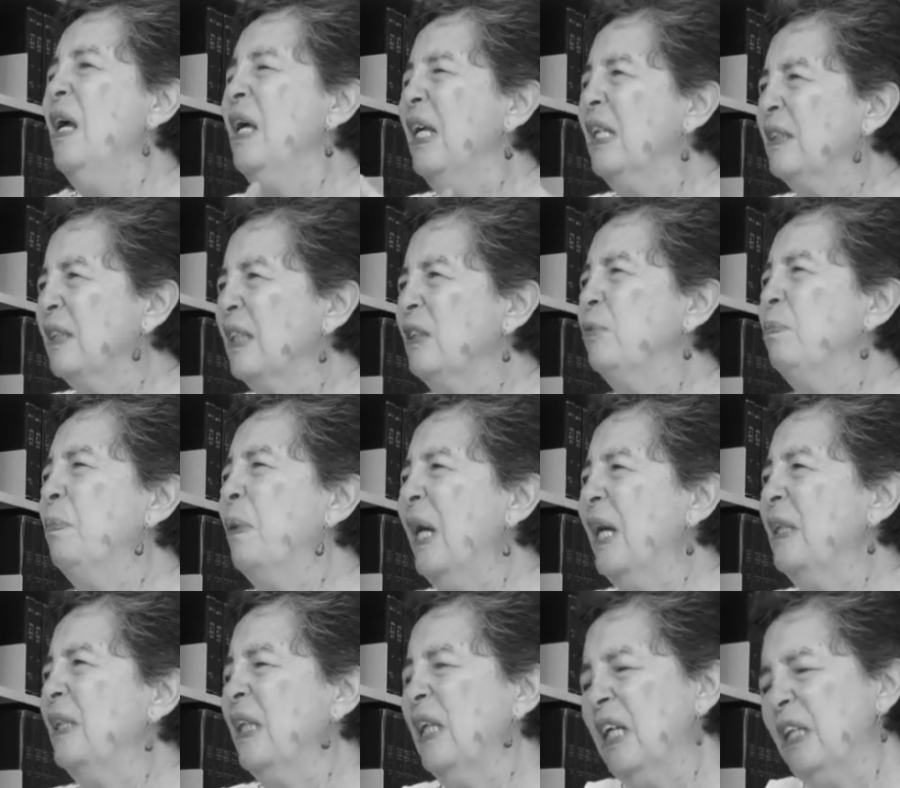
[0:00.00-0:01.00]
esas
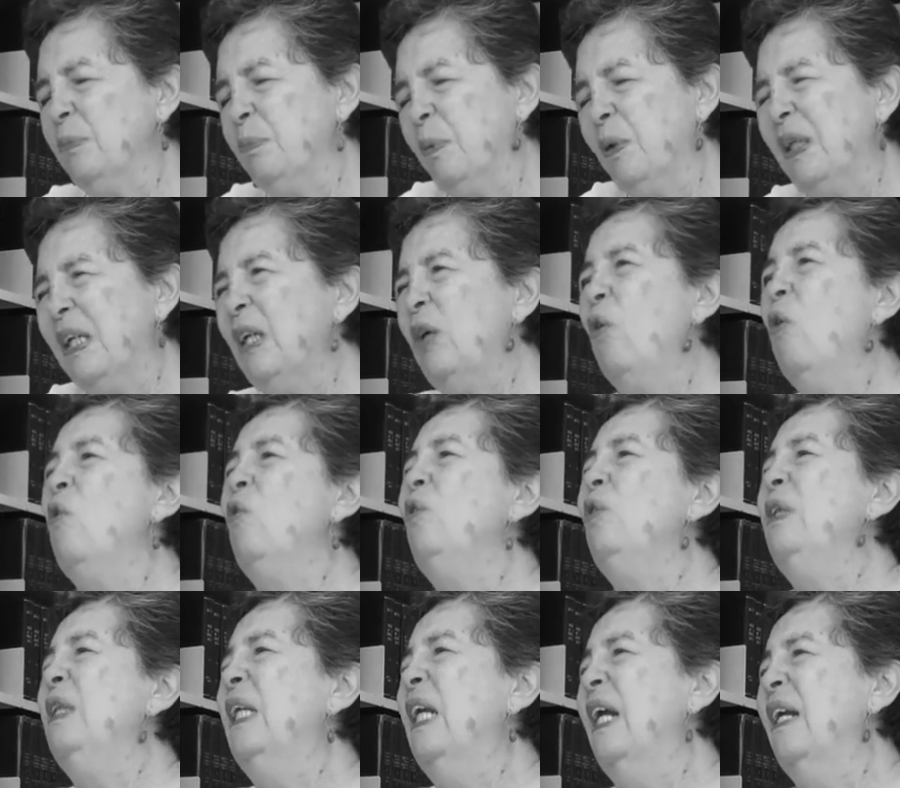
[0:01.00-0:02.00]
prácticas pueden
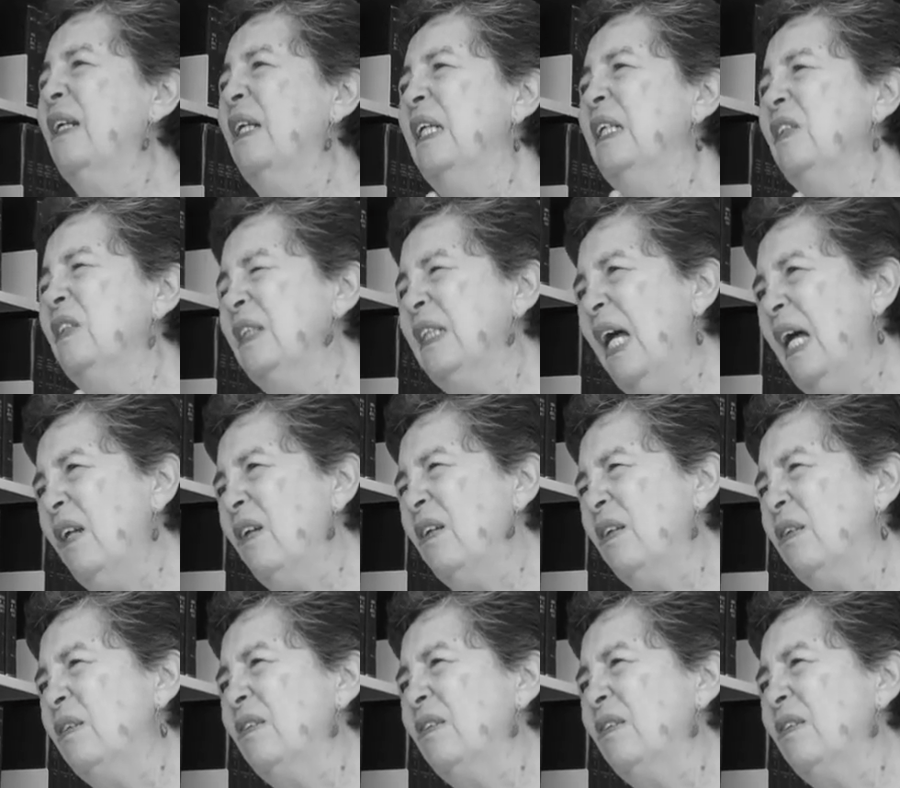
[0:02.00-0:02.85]
contrarrestar